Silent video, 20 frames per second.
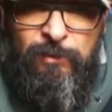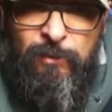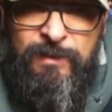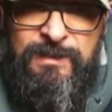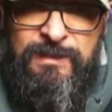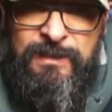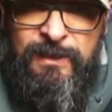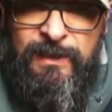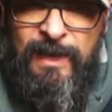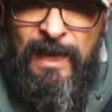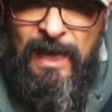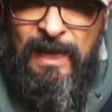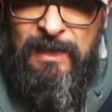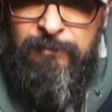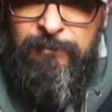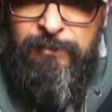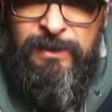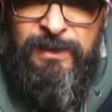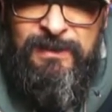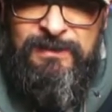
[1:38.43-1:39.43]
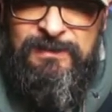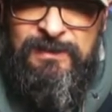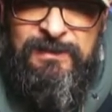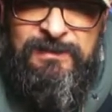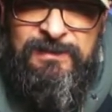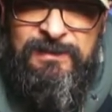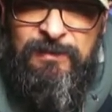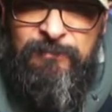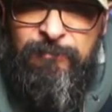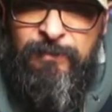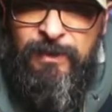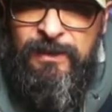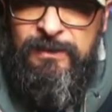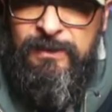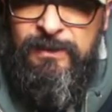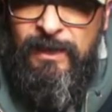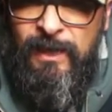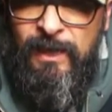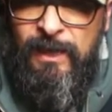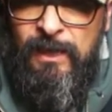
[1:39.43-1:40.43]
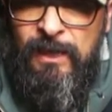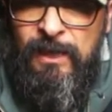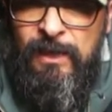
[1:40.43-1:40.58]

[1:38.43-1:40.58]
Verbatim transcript: questi calibri essenzialmente